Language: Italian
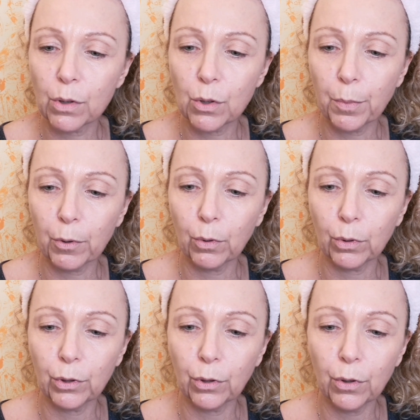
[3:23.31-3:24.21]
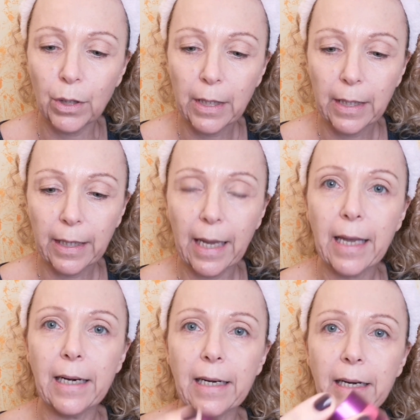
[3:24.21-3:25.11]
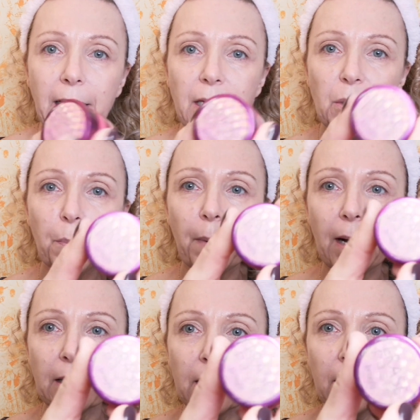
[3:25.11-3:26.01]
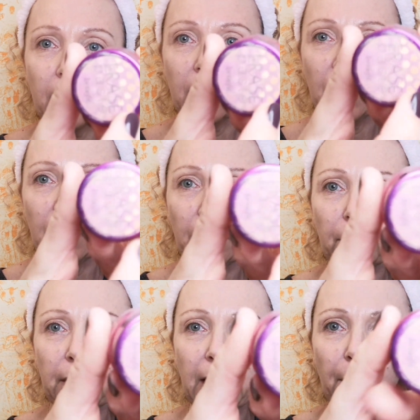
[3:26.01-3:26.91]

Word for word: questo prodotto che è l'Erase Past di, della